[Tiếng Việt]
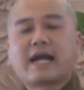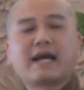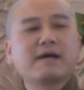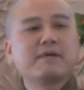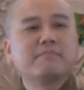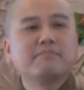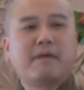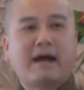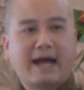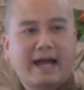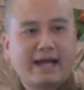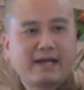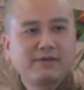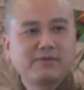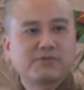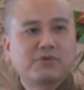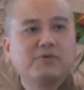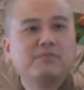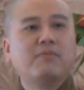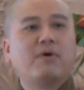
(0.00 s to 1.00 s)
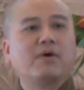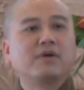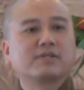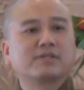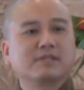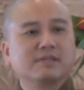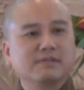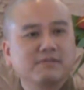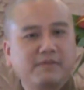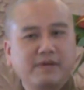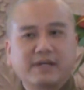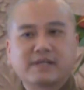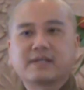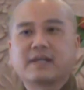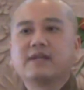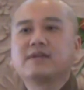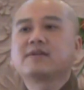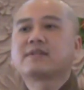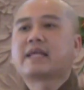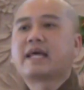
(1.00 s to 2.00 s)
căn bản của mọi sự
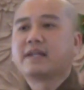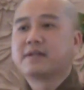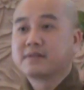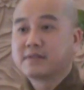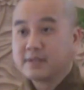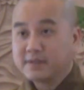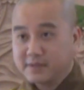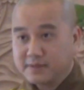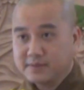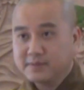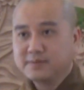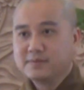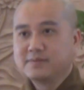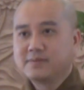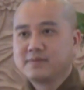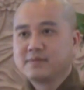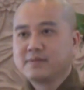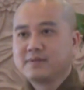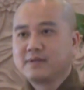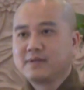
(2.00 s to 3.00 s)
việc để nó thành tựu